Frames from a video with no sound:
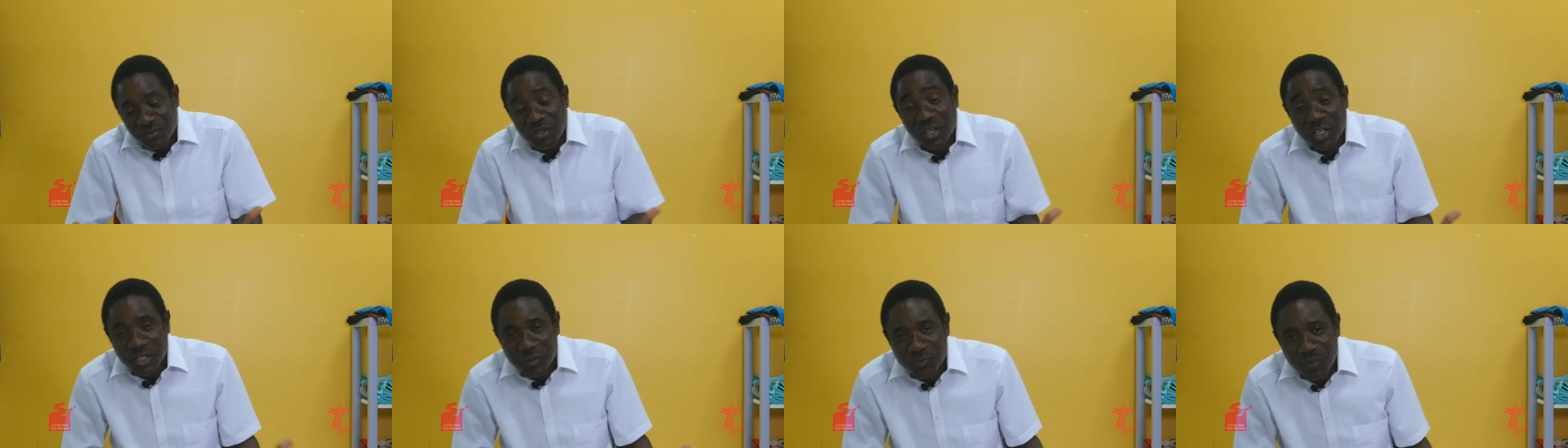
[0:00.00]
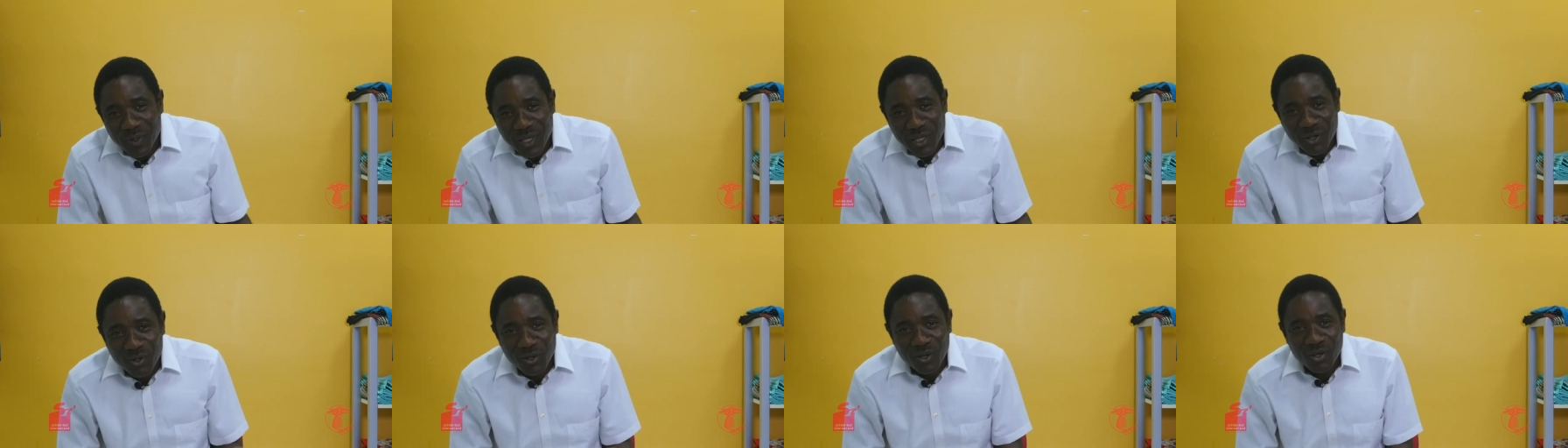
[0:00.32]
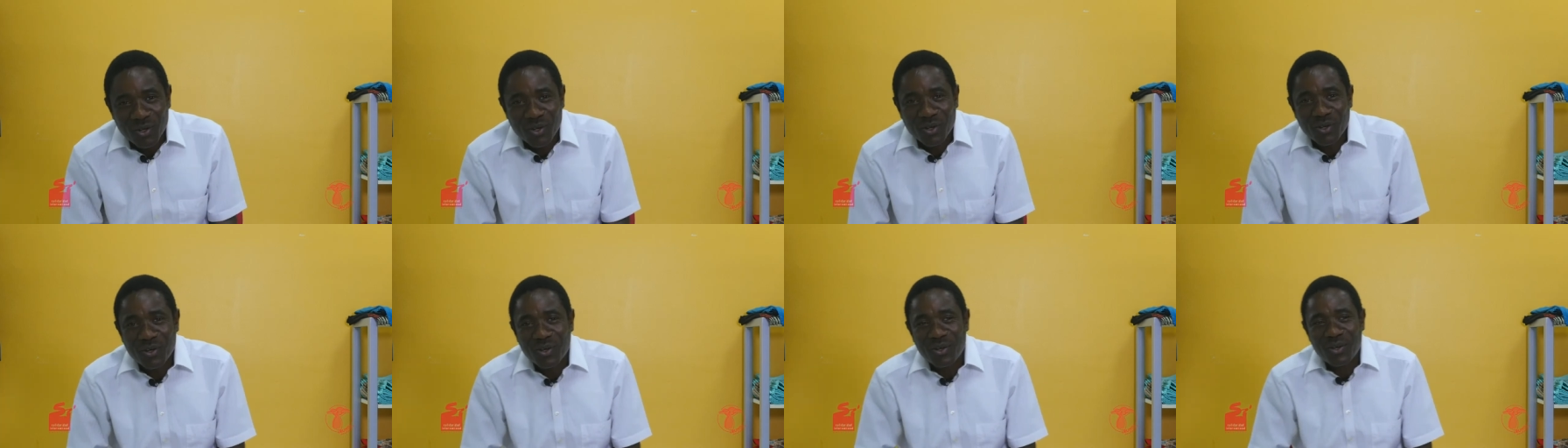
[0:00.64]
Espero
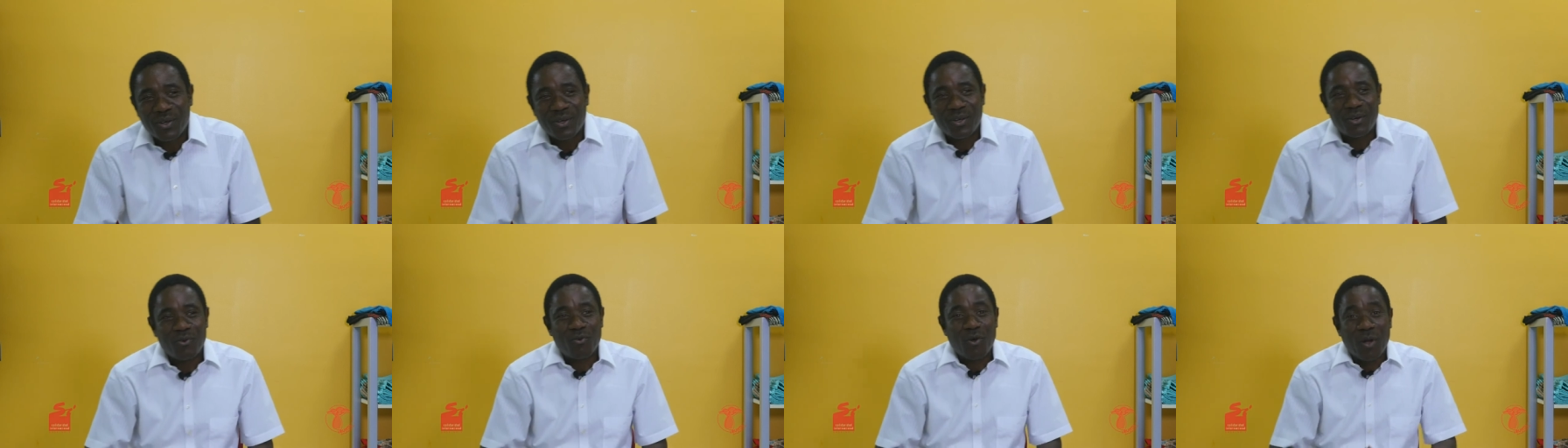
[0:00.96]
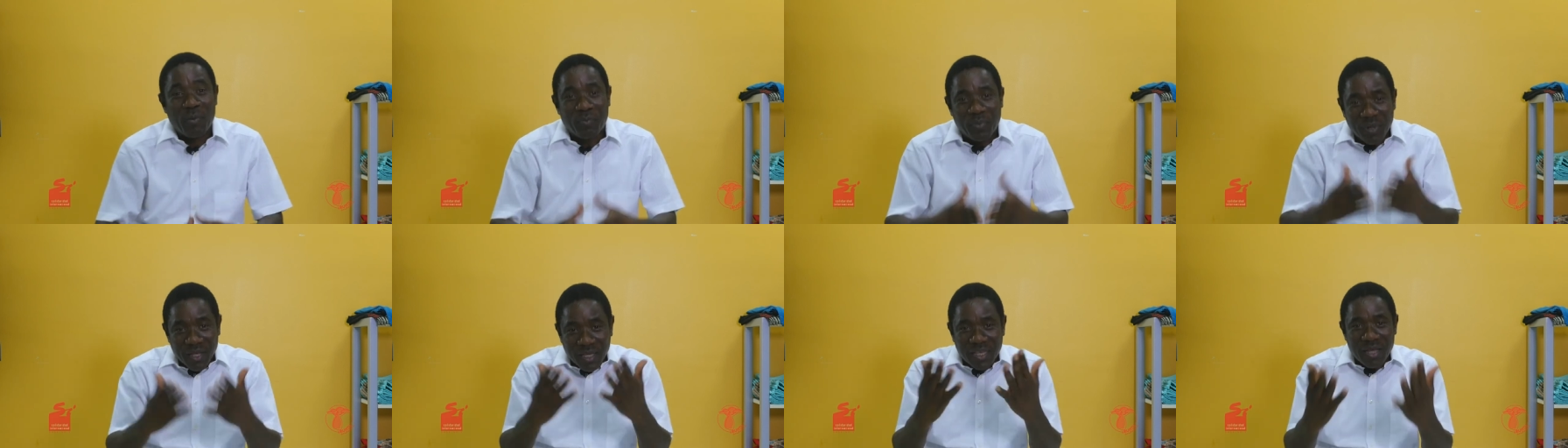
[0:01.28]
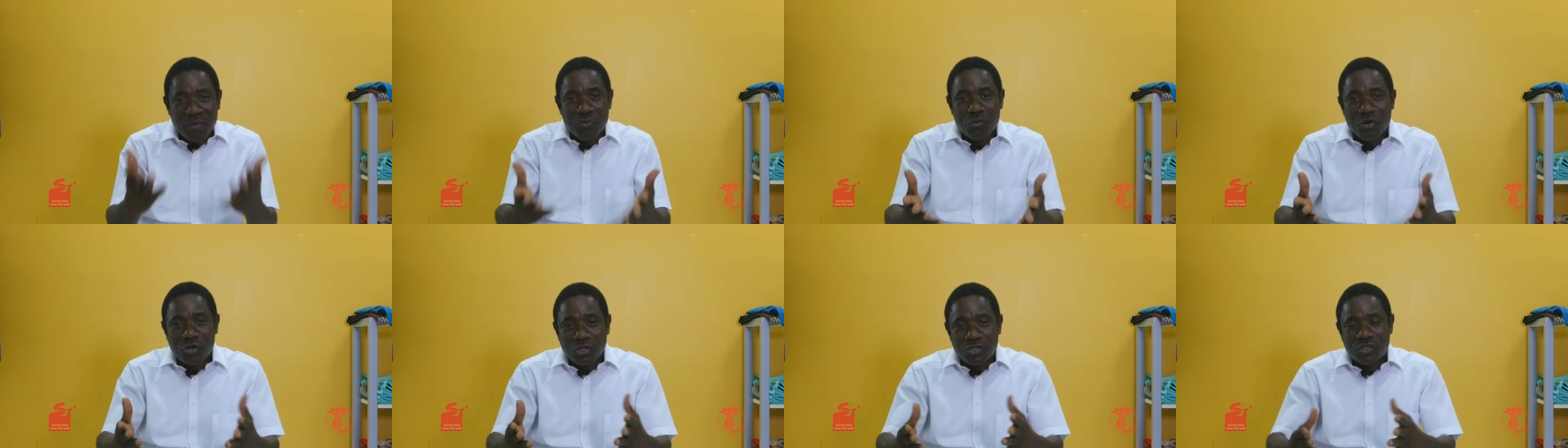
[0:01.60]
que lo
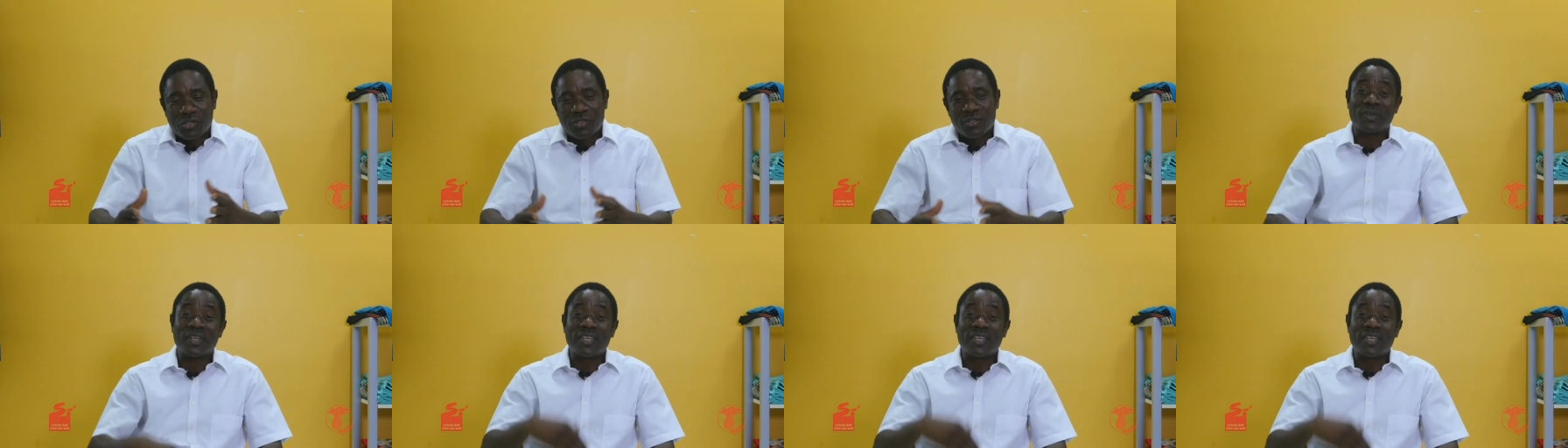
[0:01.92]
apliquemos,